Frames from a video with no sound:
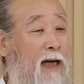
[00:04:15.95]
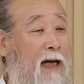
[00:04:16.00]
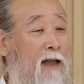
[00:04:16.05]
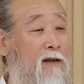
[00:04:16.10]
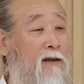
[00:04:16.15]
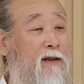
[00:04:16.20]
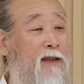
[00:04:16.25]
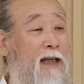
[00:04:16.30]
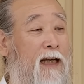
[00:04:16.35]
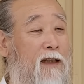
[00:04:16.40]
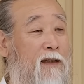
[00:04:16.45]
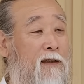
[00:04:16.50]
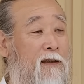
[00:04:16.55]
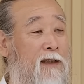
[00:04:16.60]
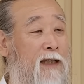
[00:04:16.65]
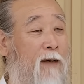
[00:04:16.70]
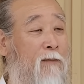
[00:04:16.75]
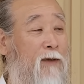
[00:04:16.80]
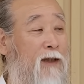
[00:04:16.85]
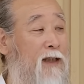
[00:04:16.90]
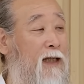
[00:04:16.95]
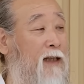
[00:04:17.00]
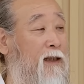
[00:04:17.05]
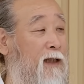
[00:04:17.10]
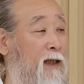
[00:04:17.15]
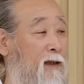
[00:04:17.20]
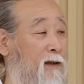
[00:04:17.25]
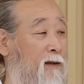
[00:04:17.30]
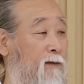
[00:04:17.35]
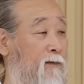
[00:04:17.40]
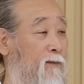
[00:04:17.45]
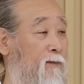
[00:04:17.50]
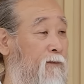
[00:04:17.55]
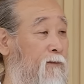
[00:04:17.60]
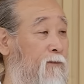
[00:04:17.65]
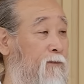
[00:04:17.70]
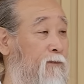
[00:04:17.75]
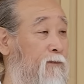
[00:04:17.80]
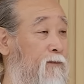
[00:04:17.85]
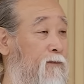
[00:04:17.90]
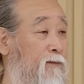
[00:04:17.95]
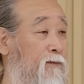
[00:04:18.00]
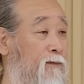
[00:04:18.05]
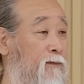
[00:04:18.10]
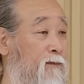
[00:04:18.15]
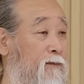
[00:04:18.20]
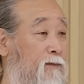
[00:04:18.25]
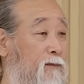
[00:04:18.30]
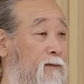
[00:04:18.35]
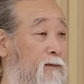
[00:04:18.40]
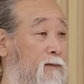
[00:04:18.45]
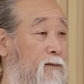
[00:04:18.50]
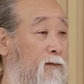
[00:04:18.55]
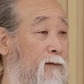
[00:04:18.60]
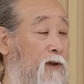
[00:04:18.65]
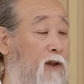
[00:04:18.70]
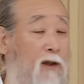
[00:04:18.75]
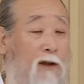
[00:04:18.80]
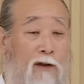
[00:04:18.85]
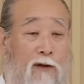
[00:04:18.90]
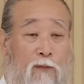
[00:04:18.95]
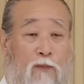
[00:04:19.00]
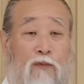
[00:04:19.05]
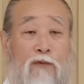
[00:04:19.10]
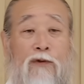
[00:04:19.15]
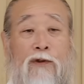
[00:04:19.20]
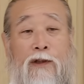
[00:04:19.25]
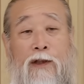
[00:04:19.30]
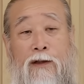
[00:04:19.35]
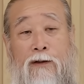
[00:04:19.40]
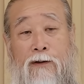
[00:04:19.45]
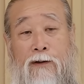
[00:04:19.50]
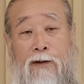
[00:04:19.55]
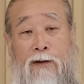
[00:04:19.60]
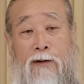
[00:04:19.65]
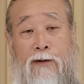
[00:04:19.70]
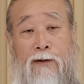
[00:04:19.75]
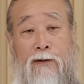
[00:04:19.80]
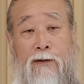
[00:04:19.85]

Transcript: 가득 찬 삶을 산다. 그래서 분열되는 거예요.